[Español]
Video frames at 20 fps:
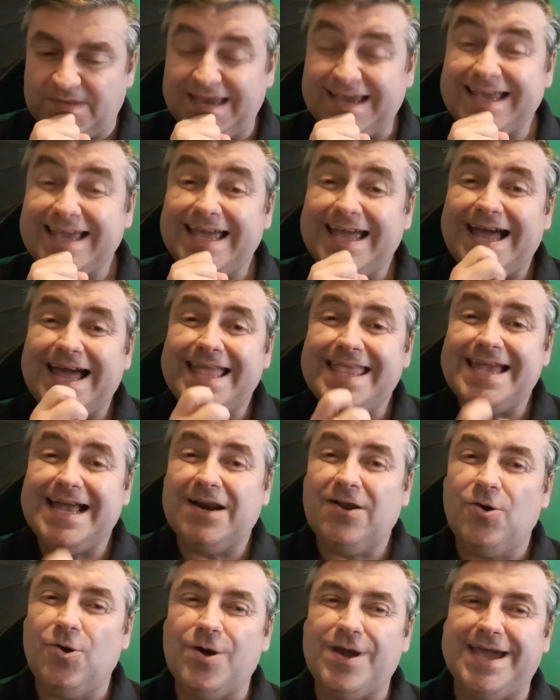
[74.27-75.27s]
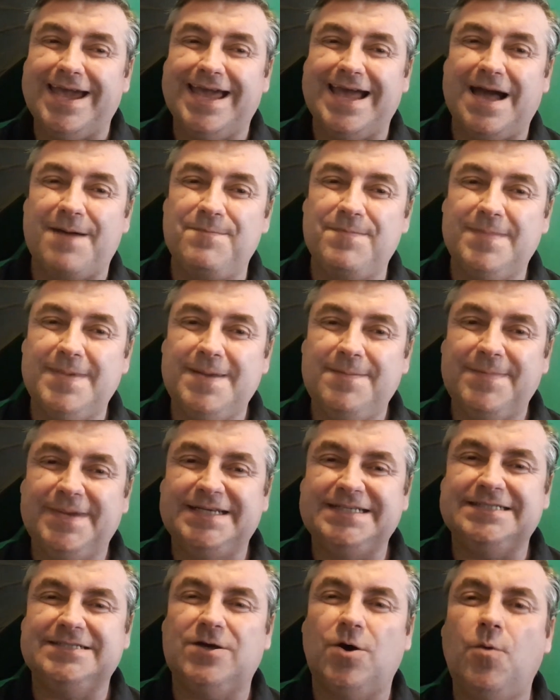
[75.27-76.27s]
Es que hay algo que a mí
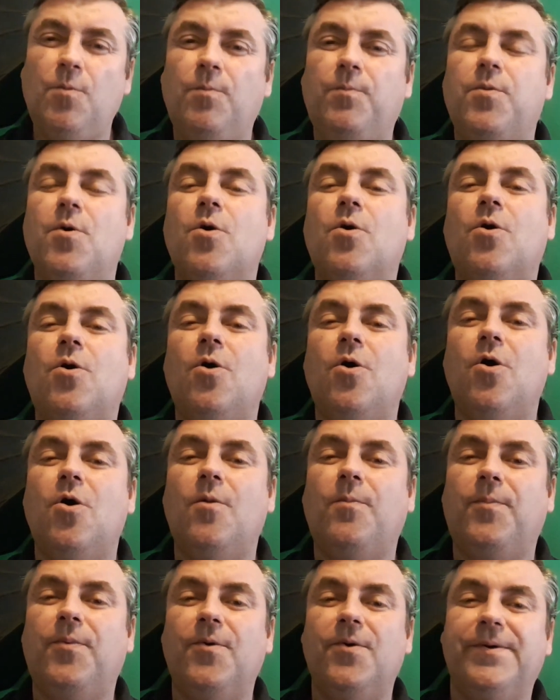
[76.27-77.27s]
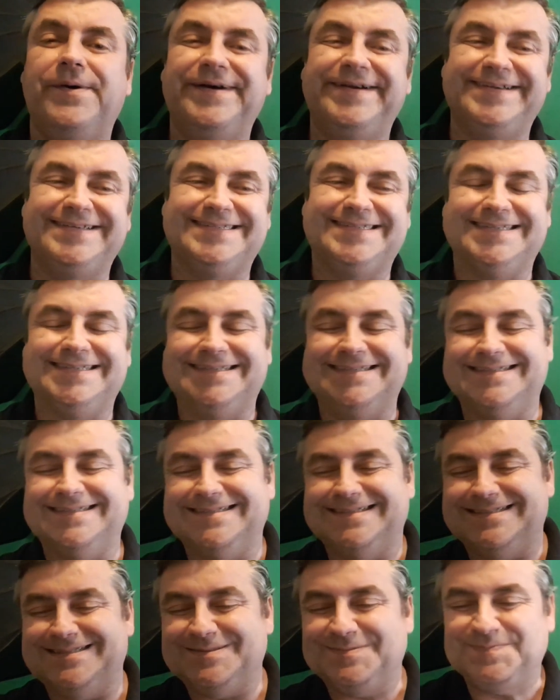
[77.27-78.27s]
me está un poco, pues,
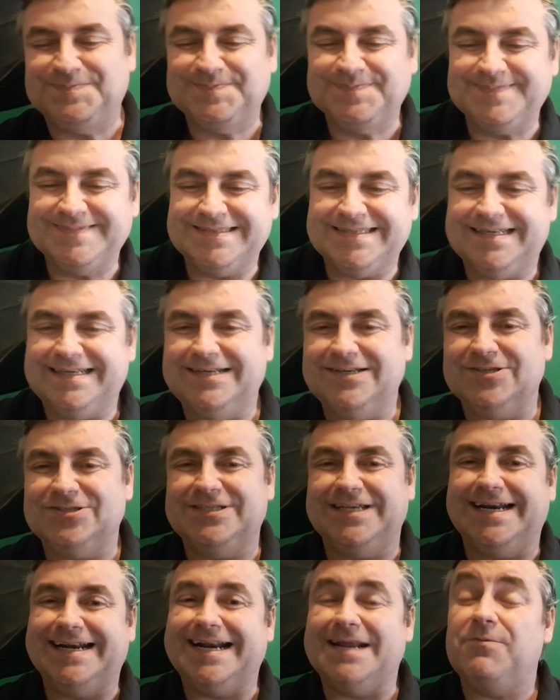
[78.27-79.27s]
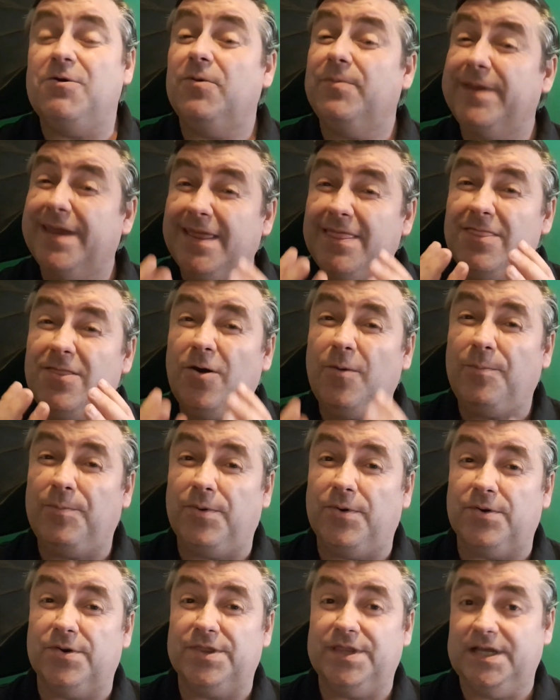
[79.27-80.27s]
eh, no sé, revolviendo
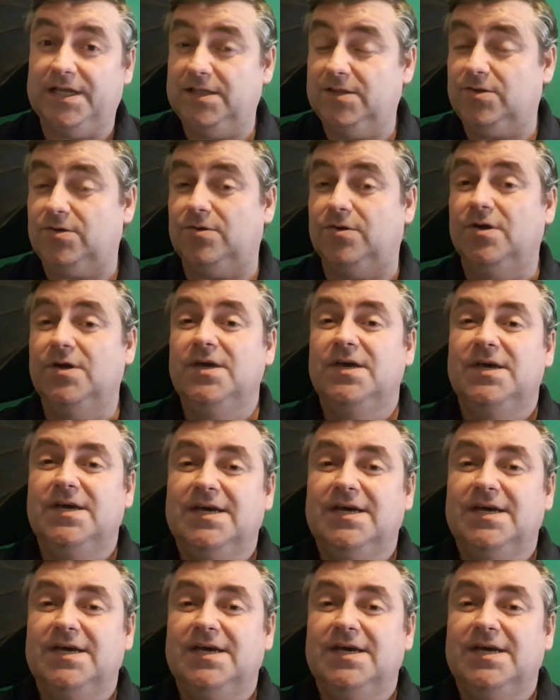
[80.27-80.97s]
por dentro.